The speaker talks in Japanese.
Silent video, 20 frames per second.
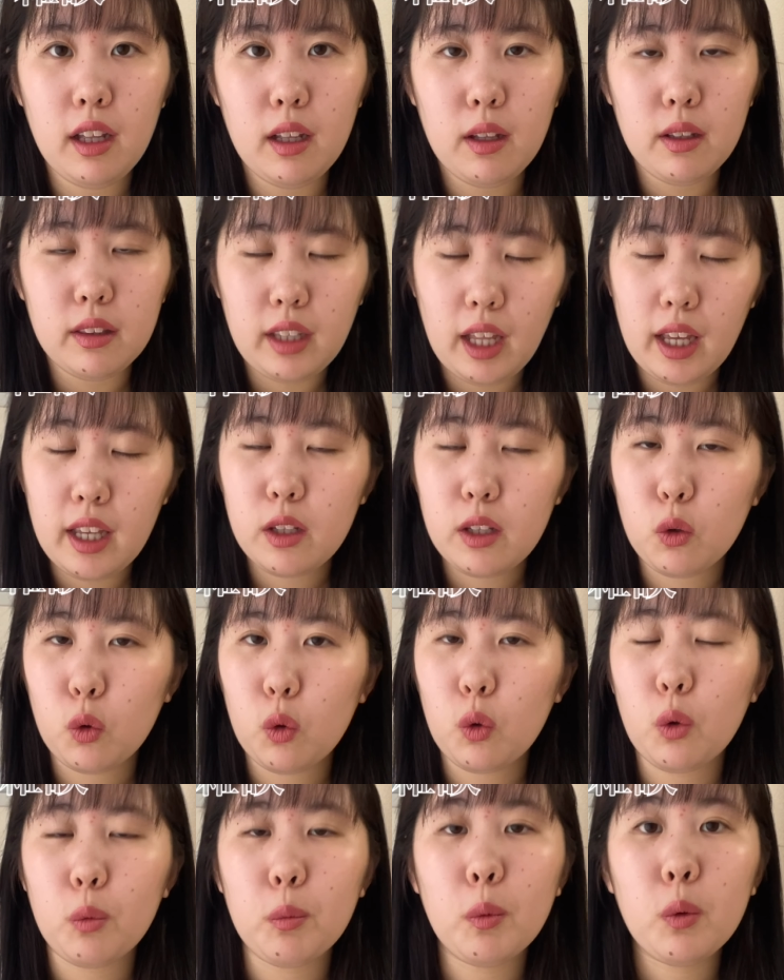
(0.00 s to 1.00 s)
ない
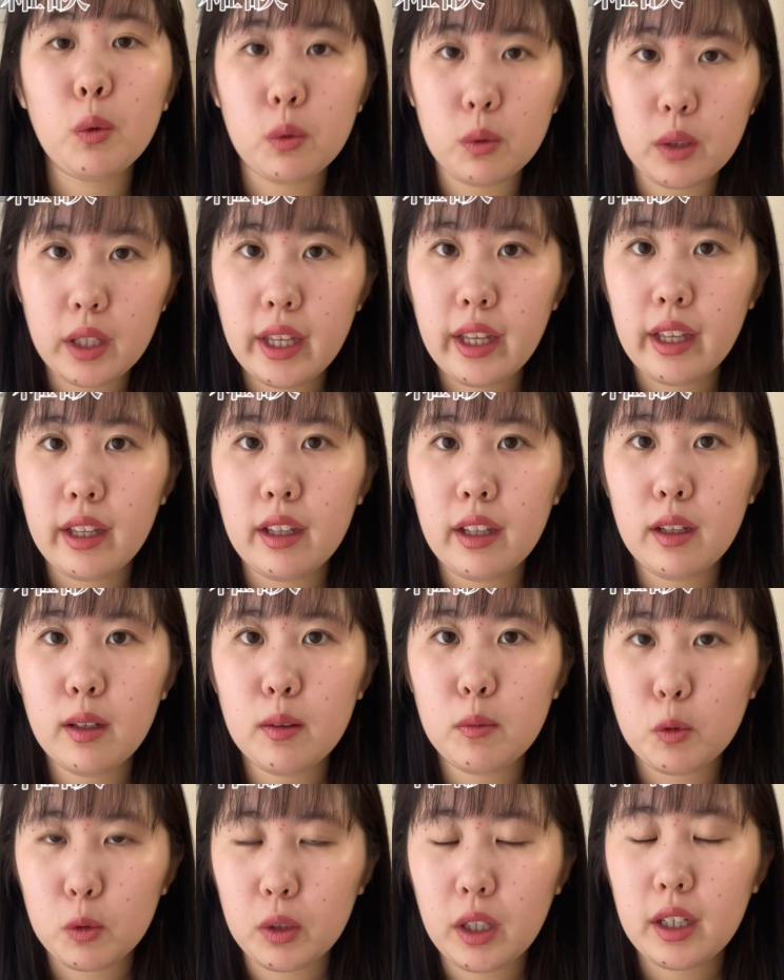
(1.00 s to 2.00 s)
と思うので、
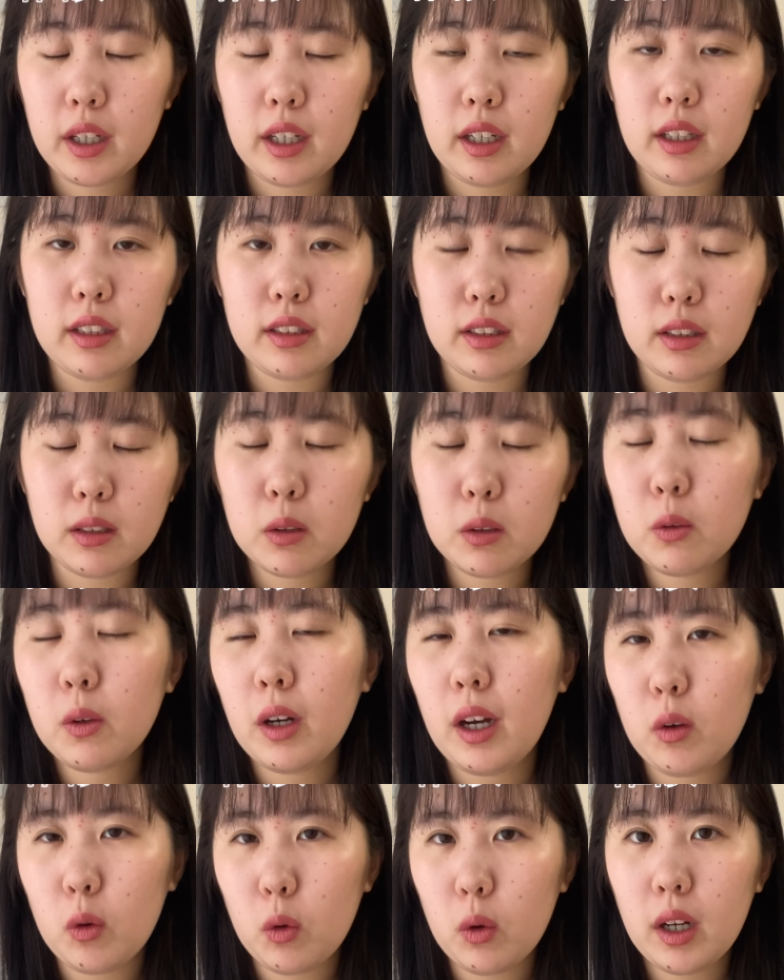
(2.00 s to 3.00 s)
もうなんかずっと
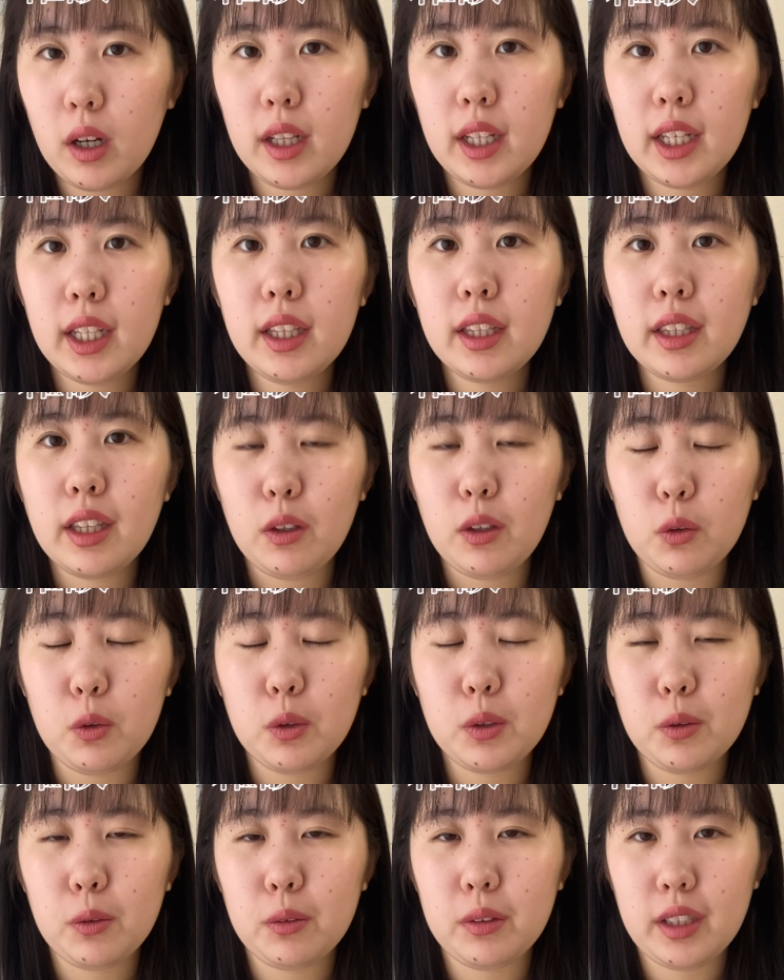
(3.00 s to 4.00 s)
憧れっていう
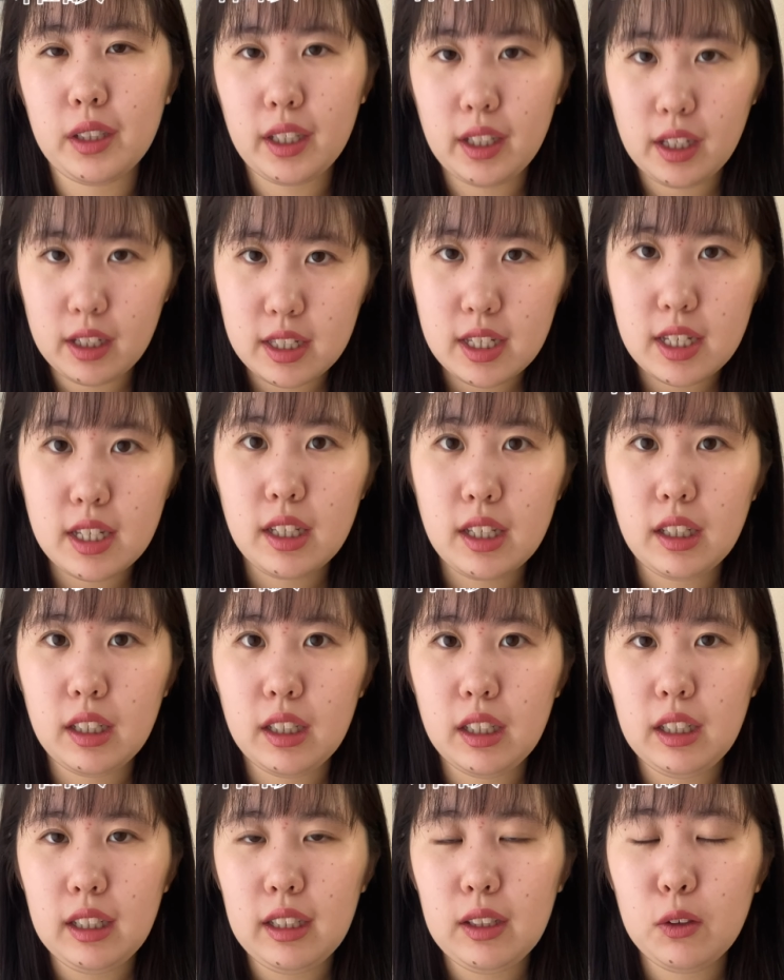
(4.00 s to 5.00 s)
存在だし、
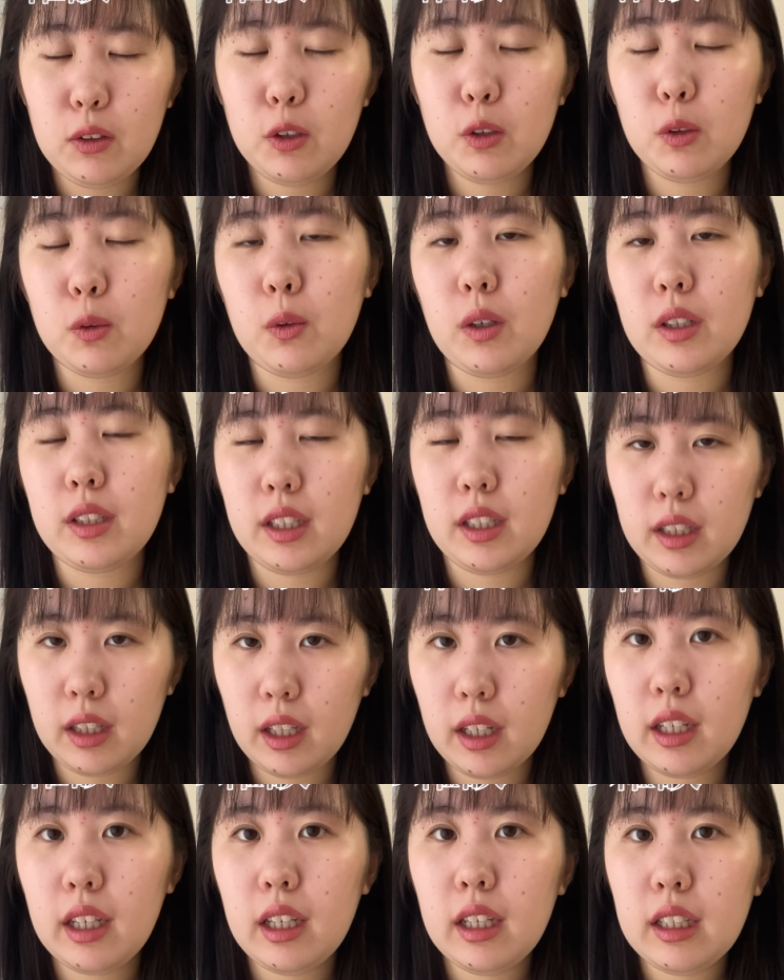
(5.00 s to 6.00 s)
そういうのは絶
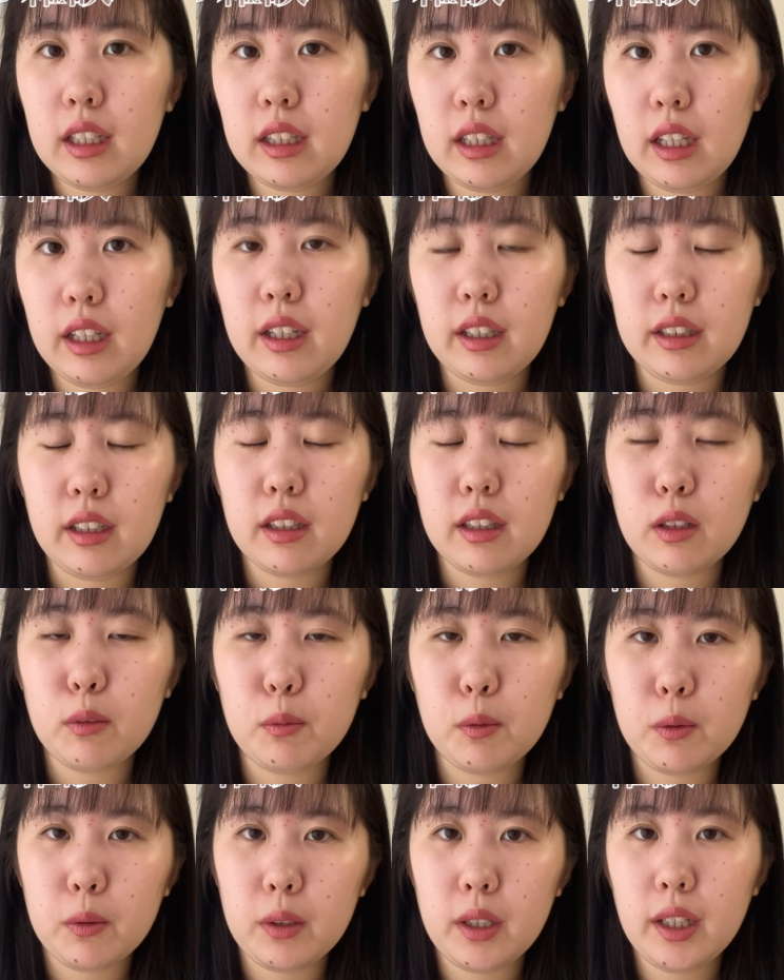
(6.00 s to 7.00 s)
対ないかなって
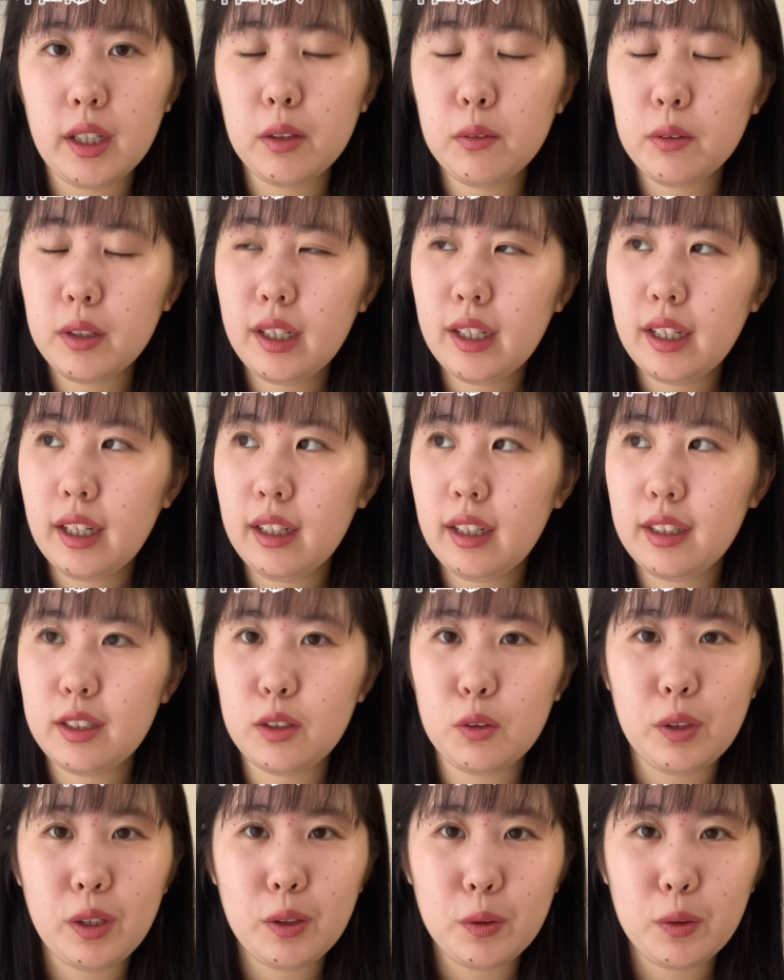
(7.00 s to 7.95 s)
思うので、なので嵐を降りる